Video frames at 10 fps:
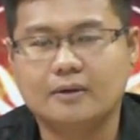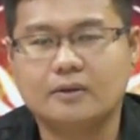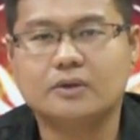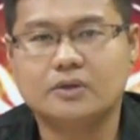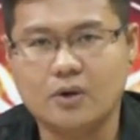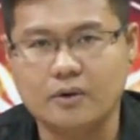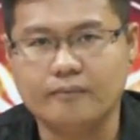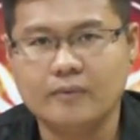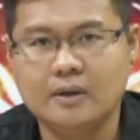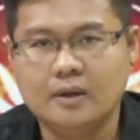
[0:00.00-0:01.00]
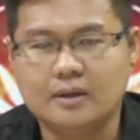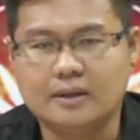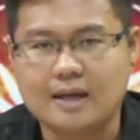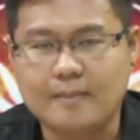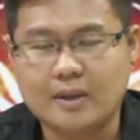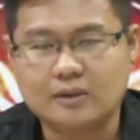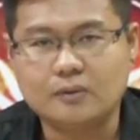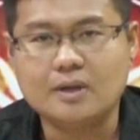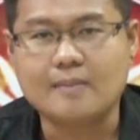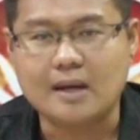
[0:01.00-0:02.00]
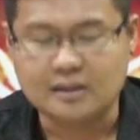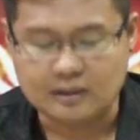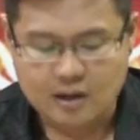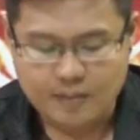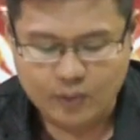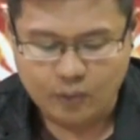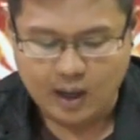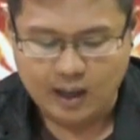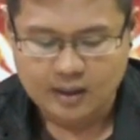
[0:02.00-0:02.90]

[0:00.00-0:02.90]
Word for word: รถยนต์นะครับ พันธุยังหมายถึงครอบครัว